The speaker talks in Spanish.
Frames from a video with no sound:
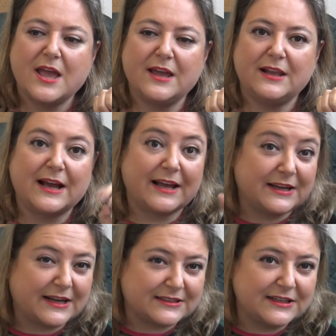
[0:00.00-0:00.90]
en la
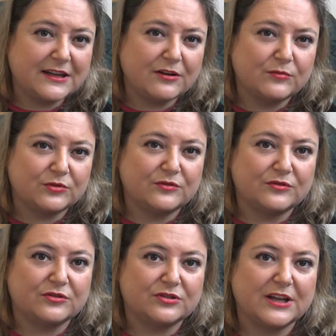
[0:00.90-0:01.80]
calle Castilla, como
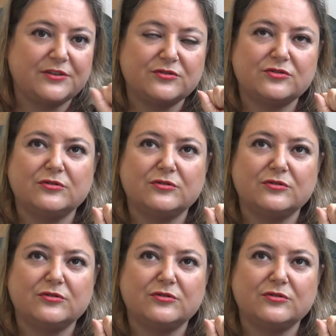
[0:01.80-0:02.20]
todos los años,